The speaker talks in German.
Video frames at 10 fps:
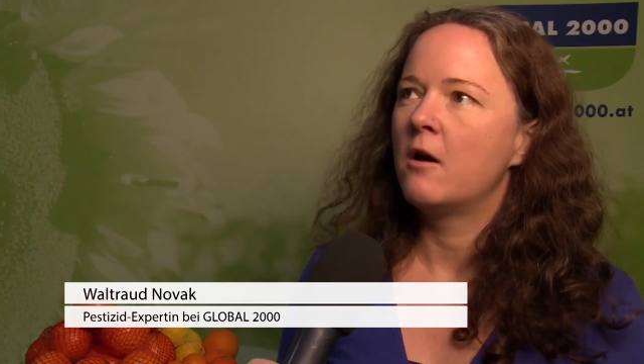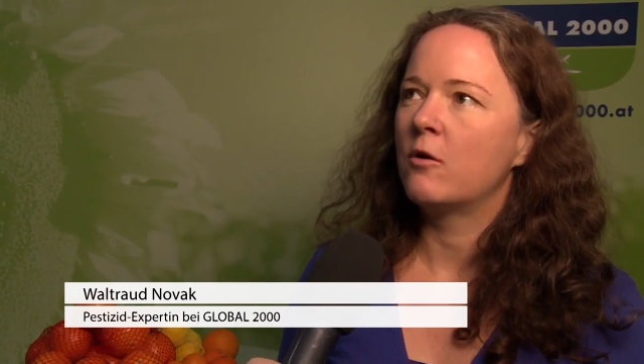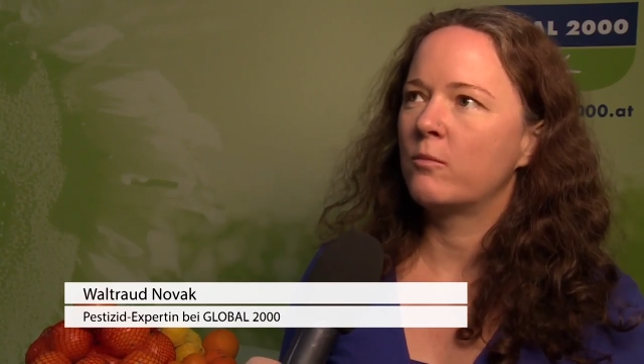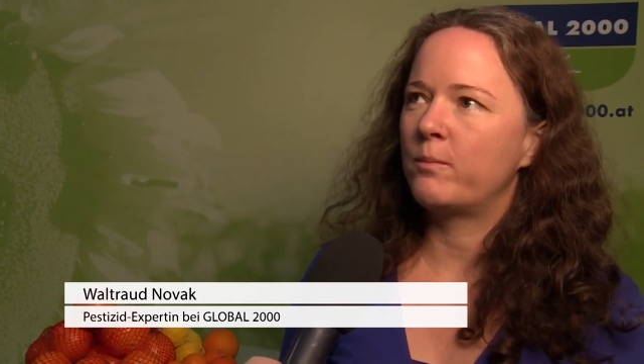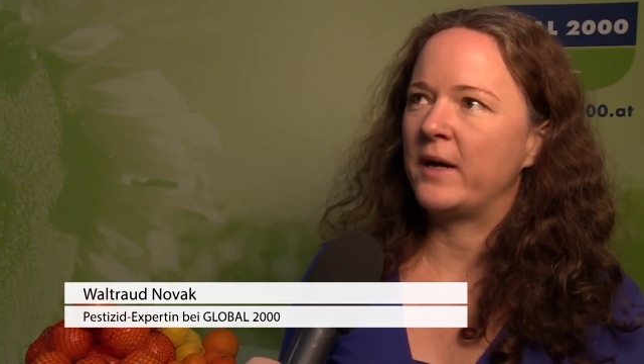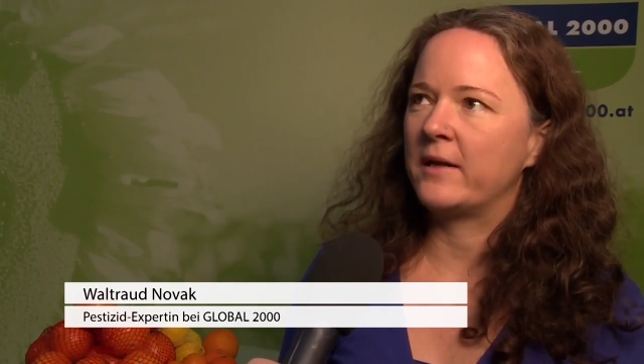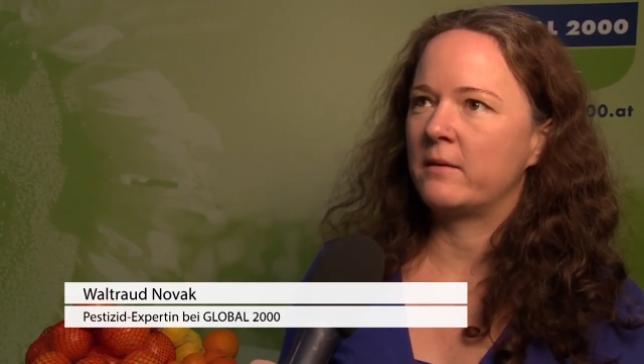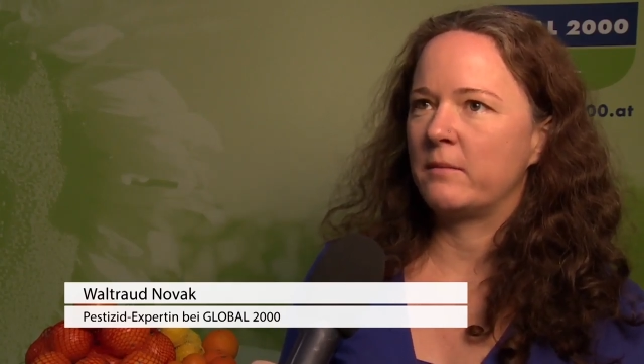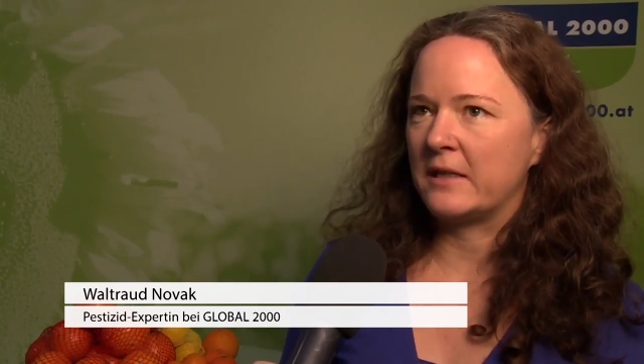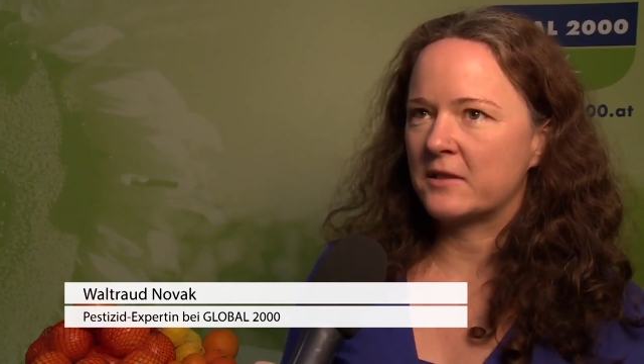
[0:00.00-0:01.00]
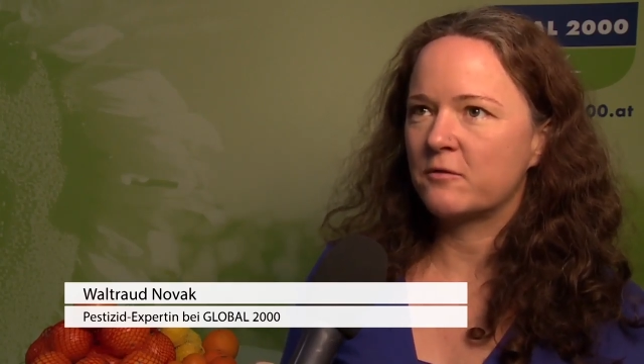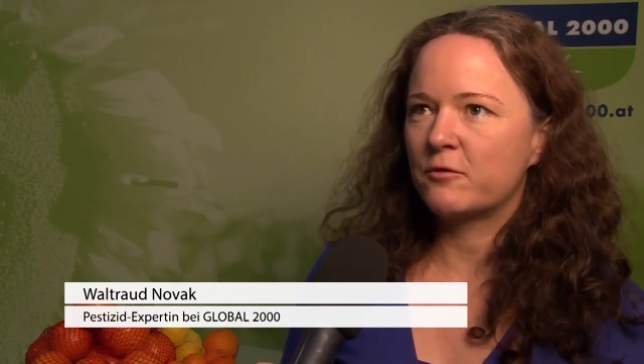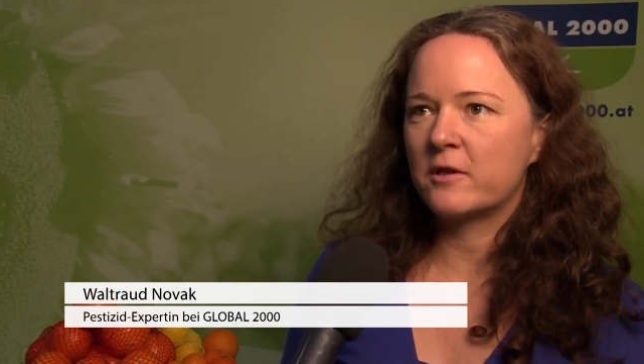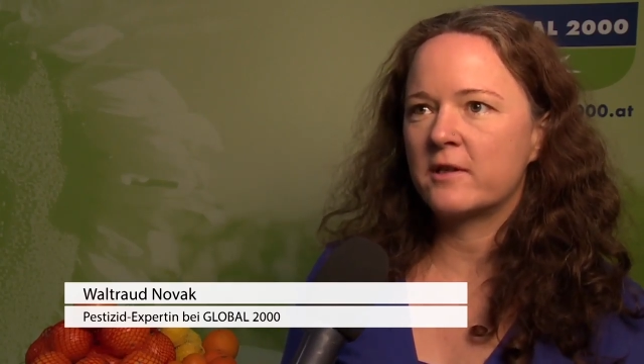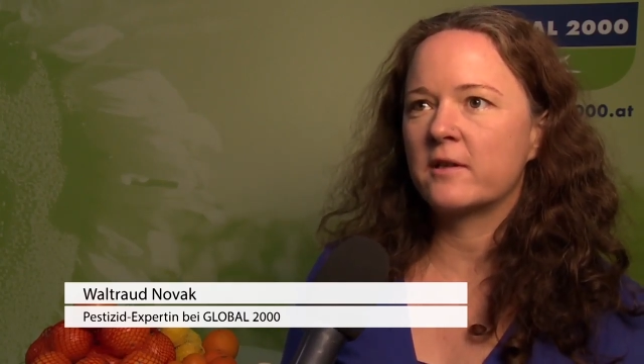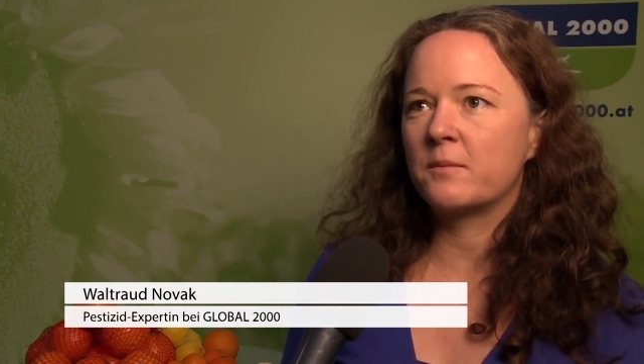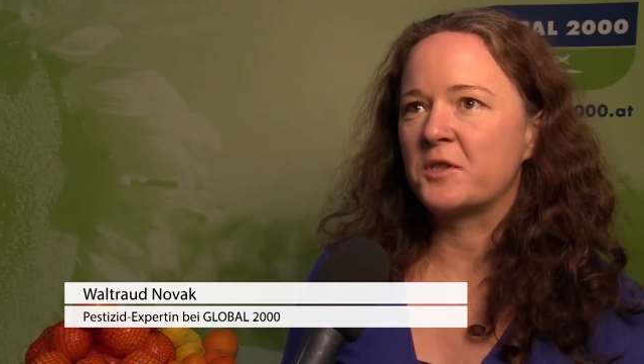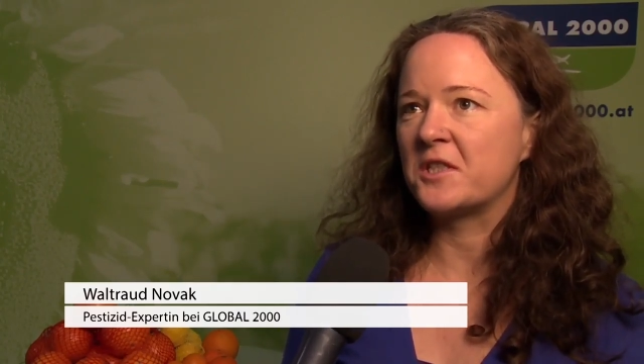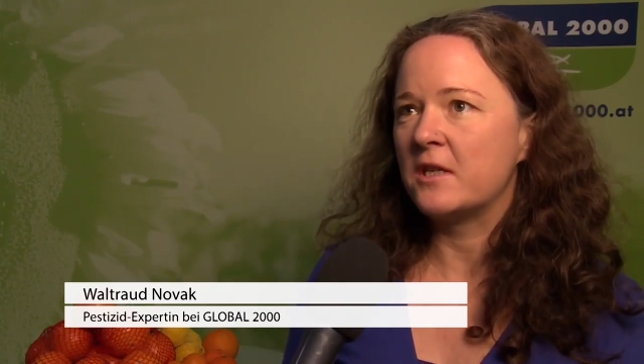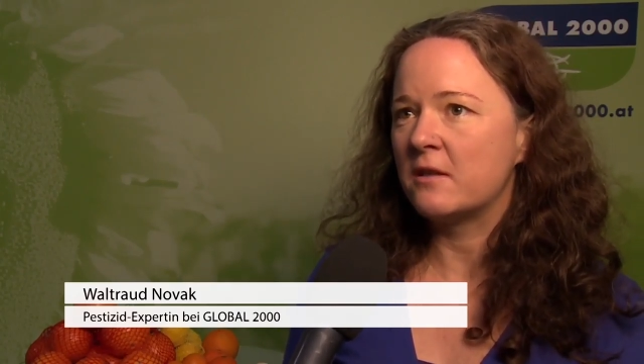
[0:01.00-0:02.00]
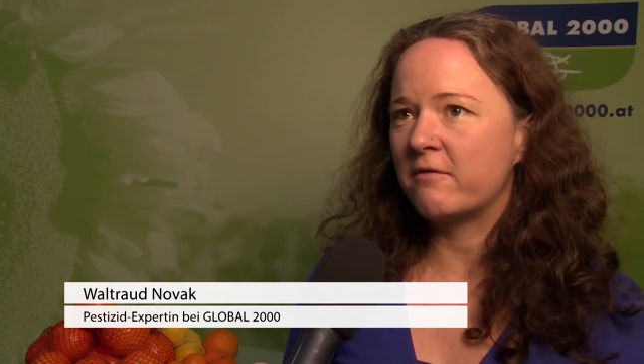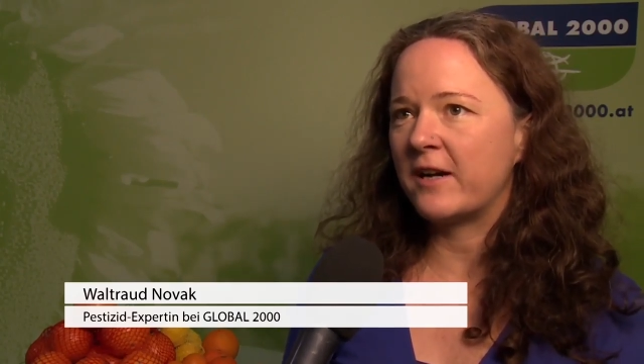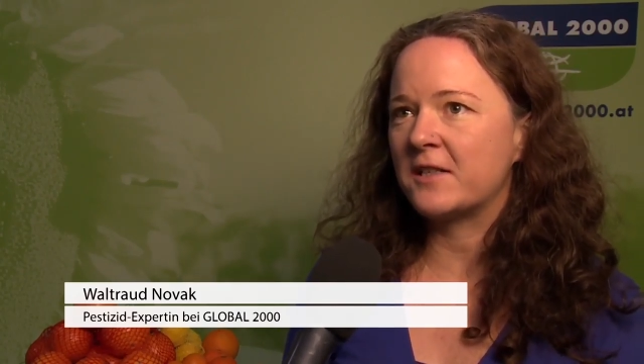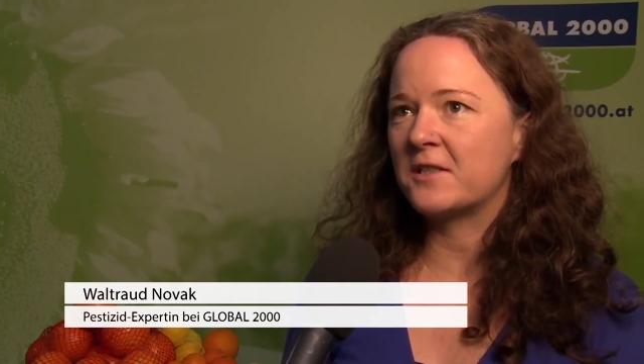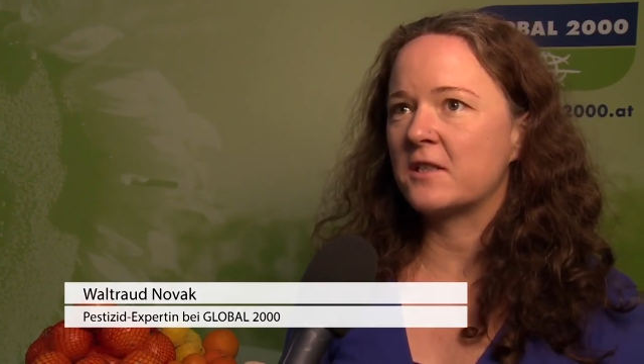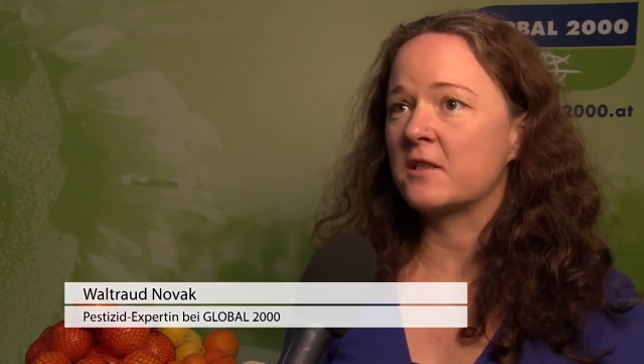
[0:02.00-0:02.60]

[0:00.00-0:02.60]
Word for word: Und bei den meisten von denen gibt es Hinweise,